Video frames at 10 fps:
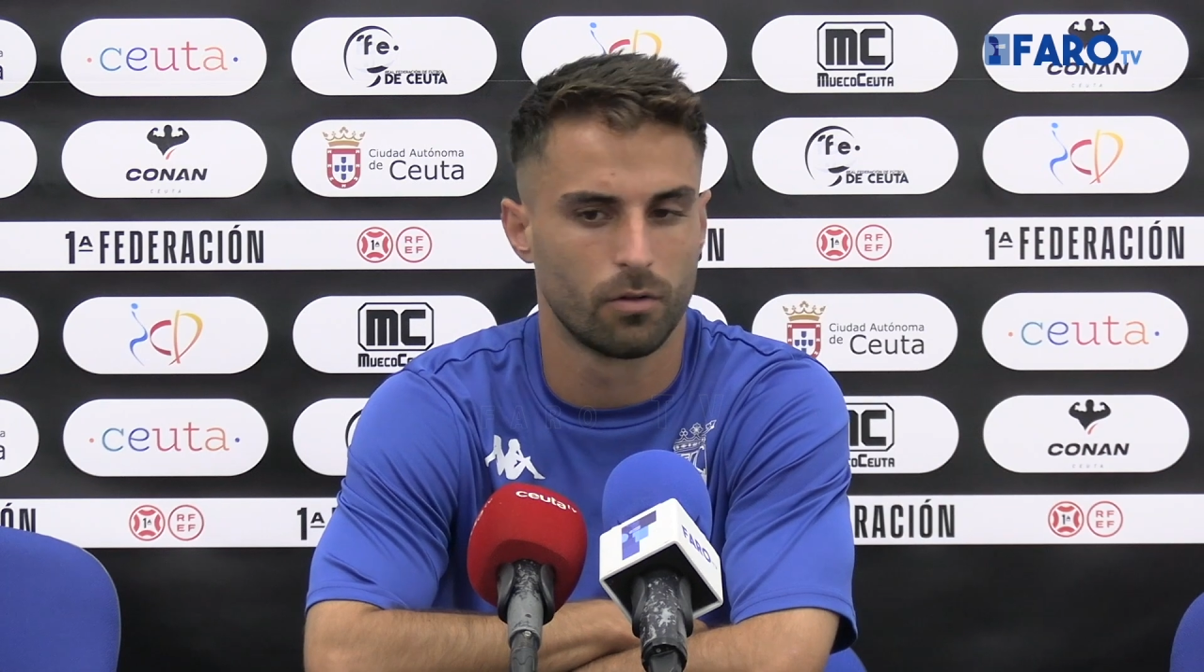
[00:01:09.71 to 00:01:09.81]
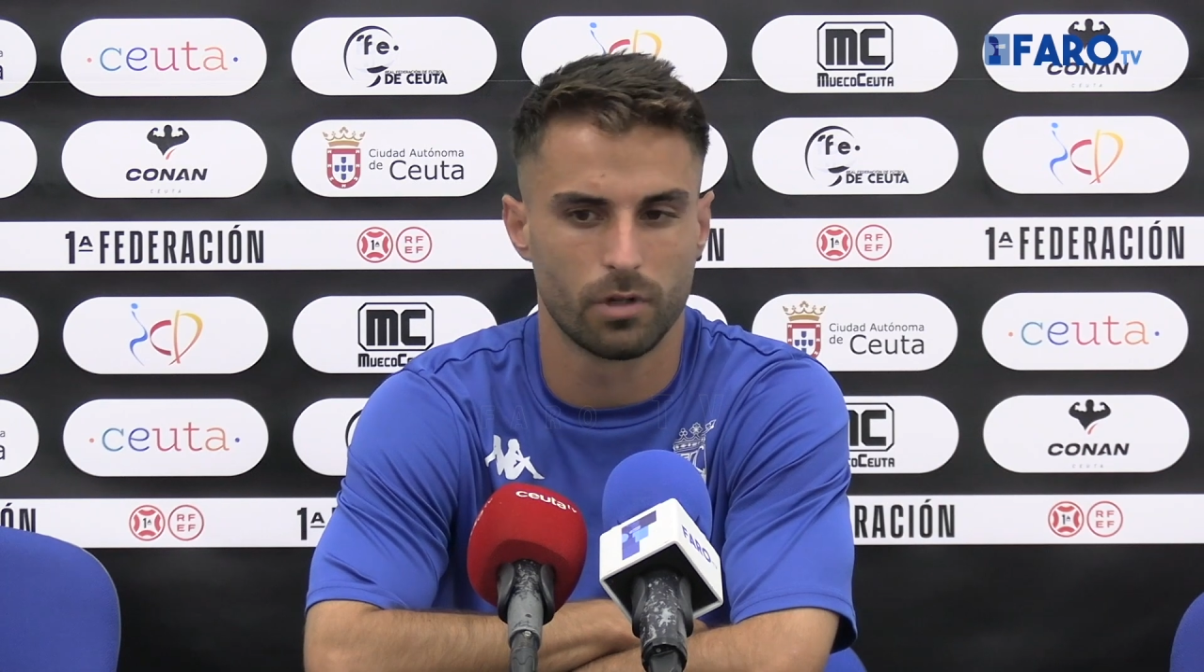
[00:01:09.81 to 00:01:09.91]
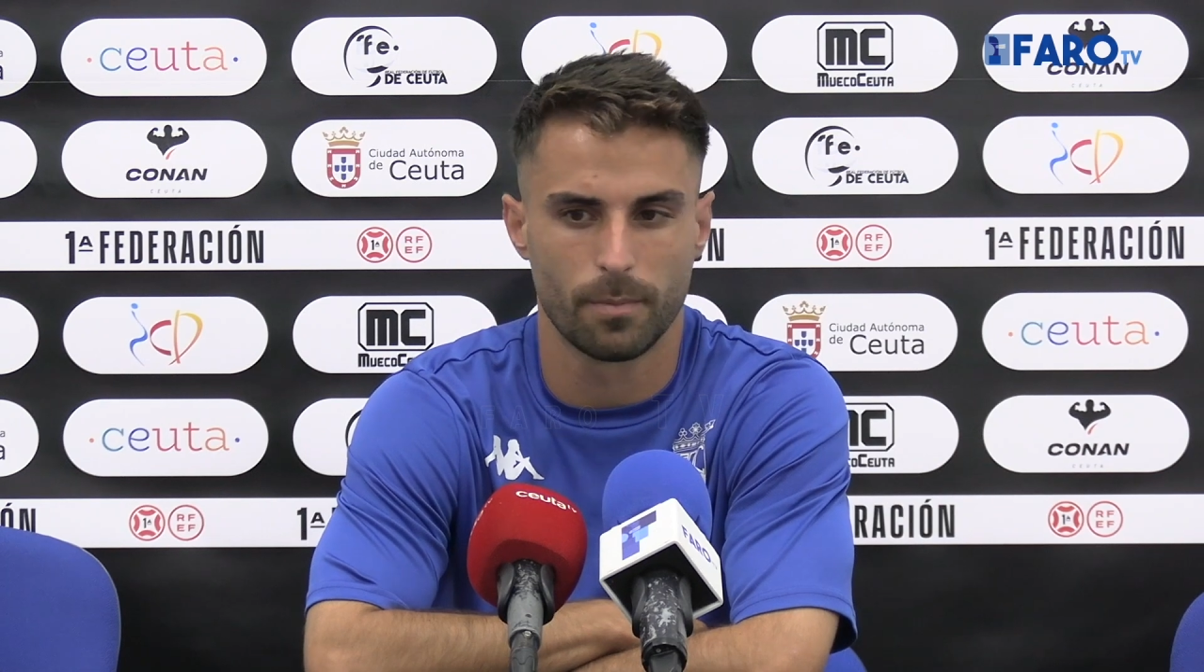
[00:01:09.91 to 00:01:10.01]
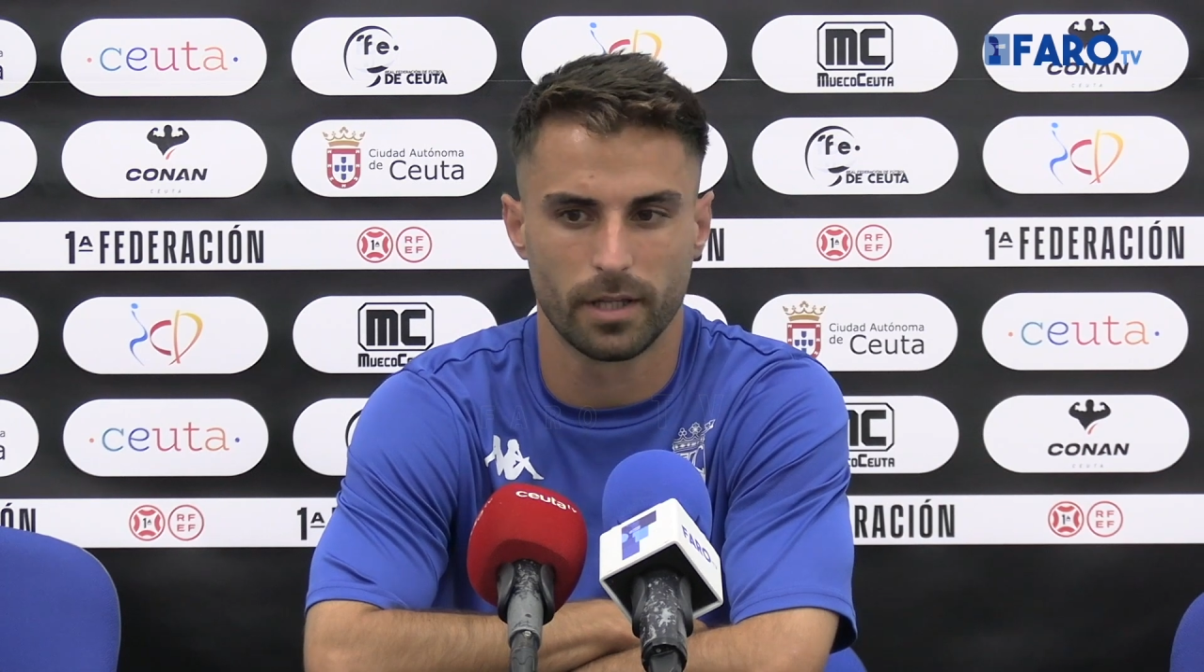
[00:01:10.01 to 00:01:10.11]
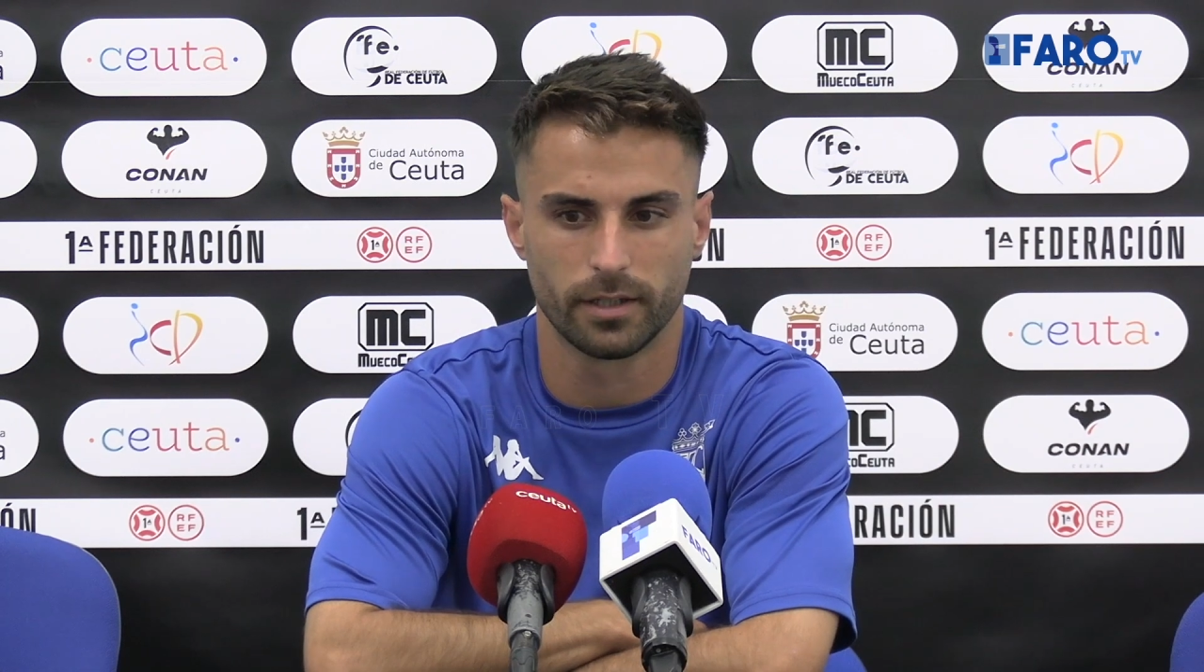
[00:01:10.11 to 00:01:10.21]

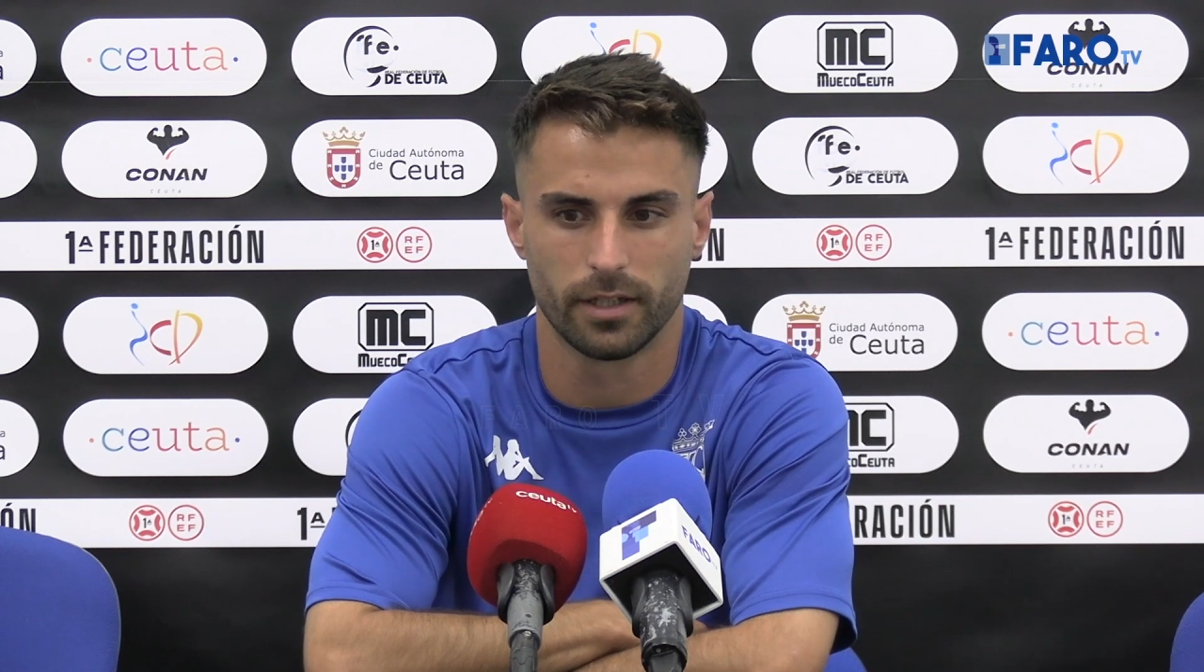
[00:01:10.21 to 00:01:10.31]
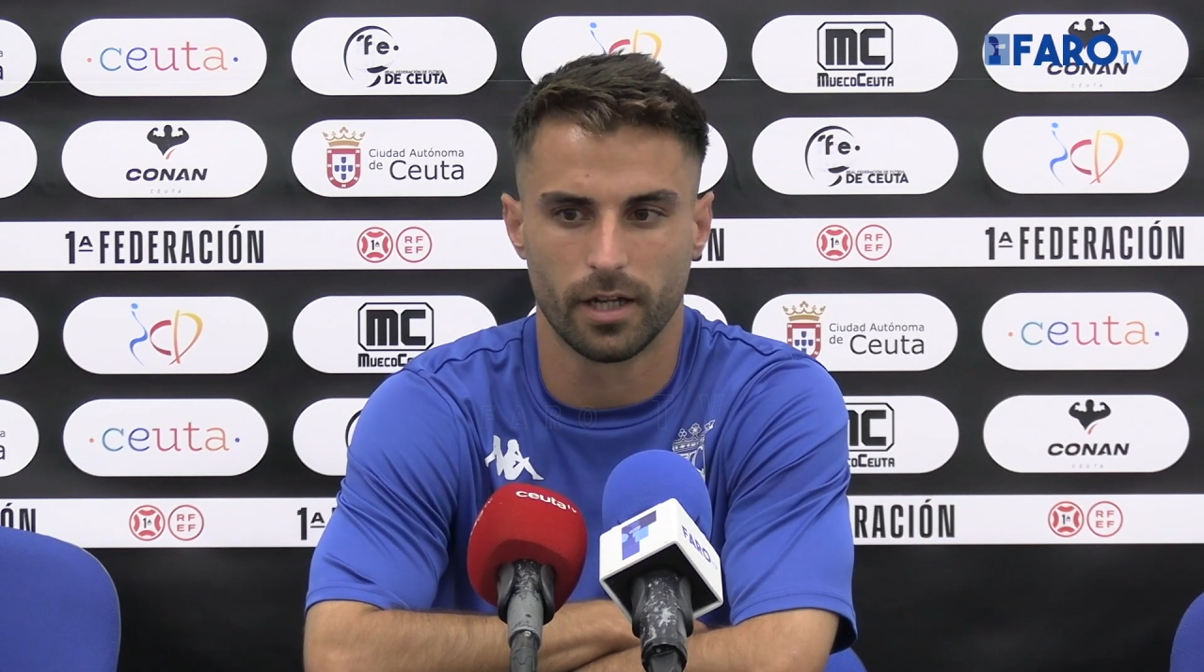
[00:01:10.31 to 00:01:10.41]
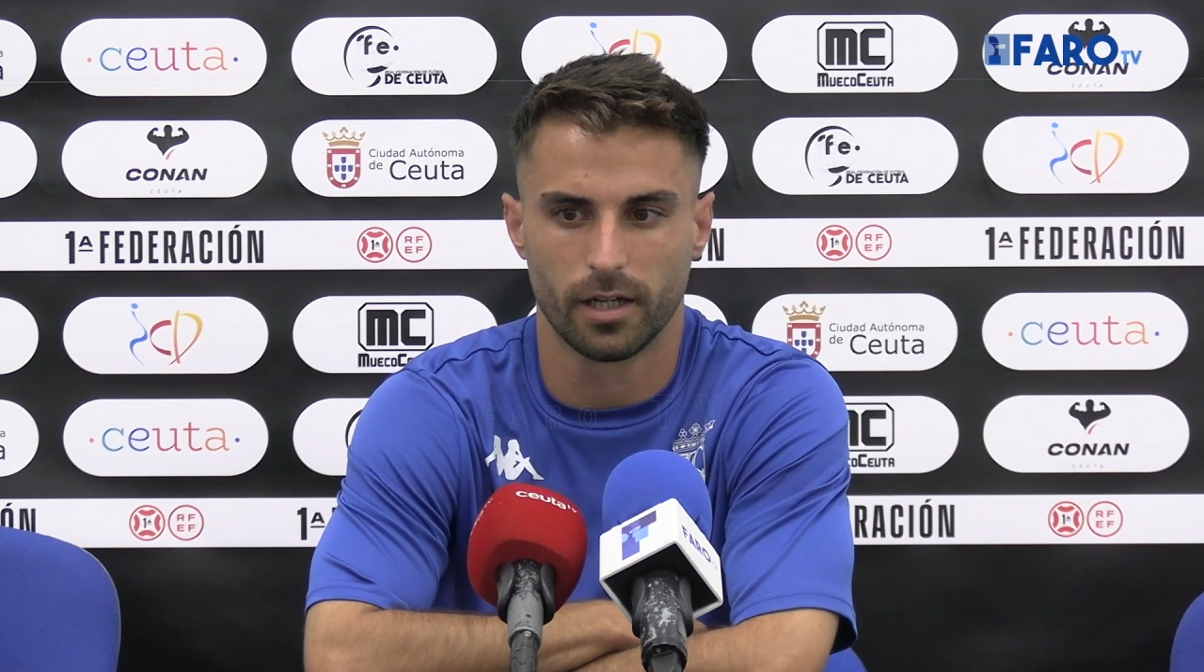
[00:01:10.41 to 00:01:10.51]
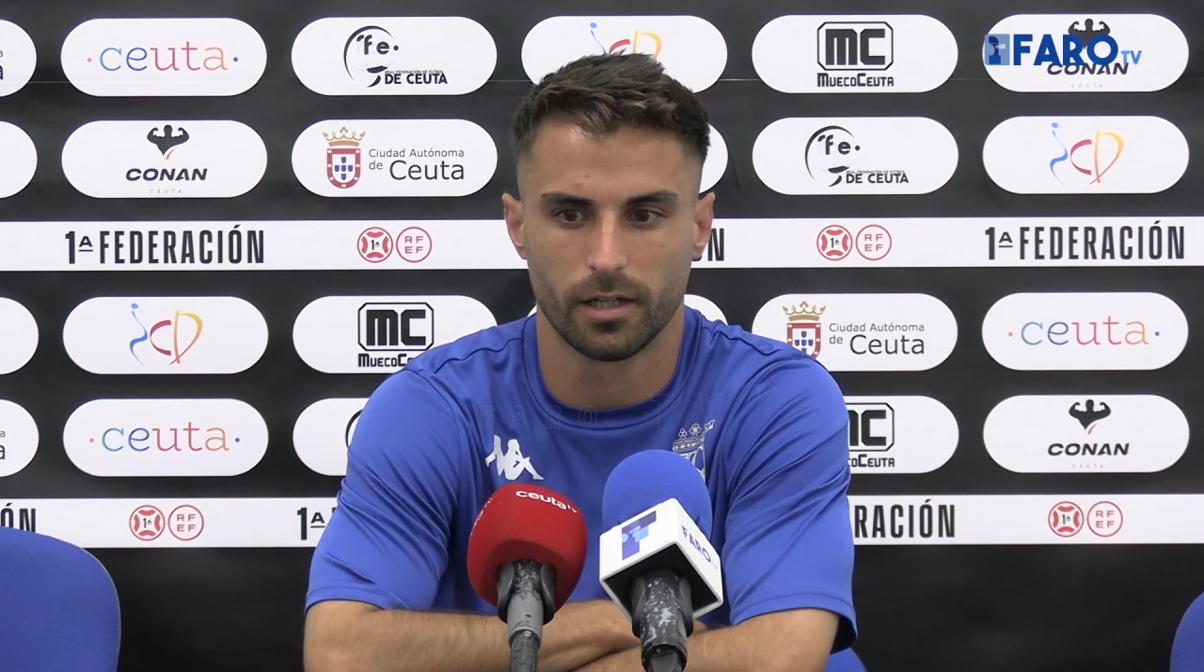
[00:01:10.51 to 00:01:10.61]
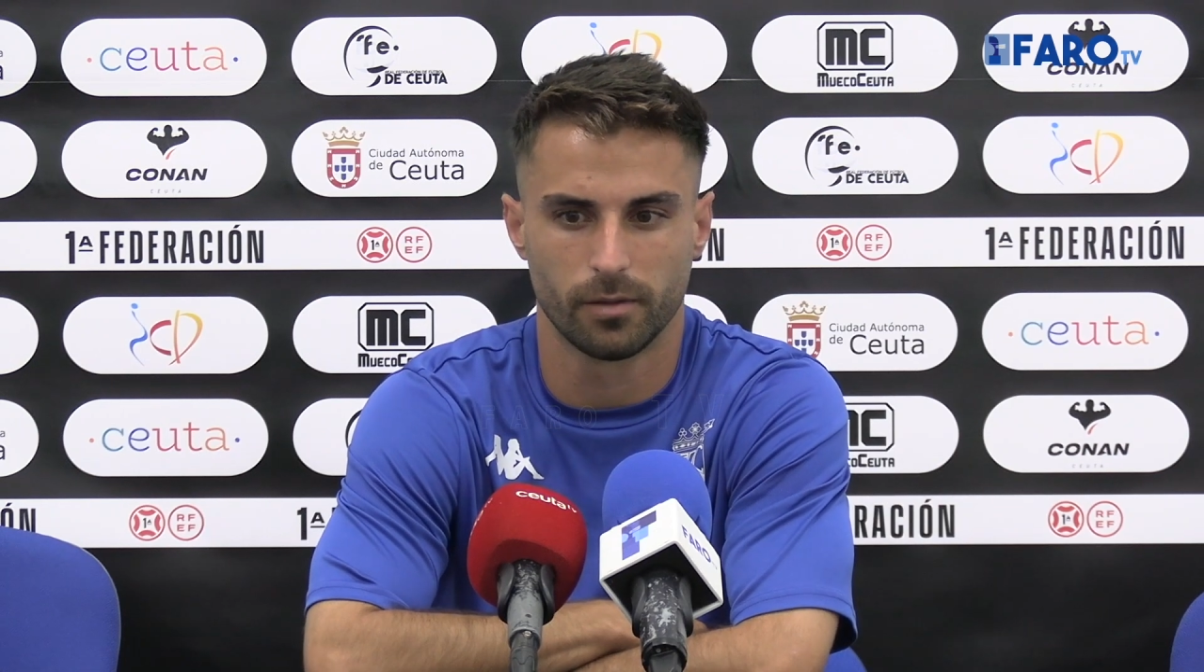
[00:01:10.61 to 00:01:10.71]
una
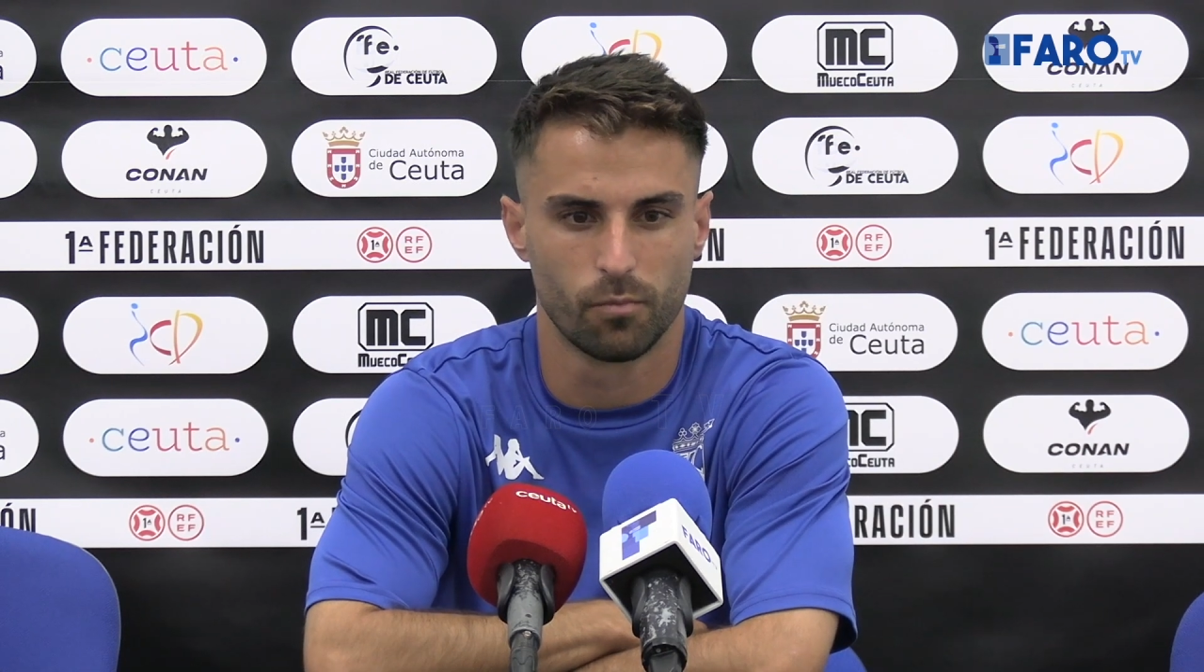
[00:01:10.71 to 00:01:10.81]
plantilla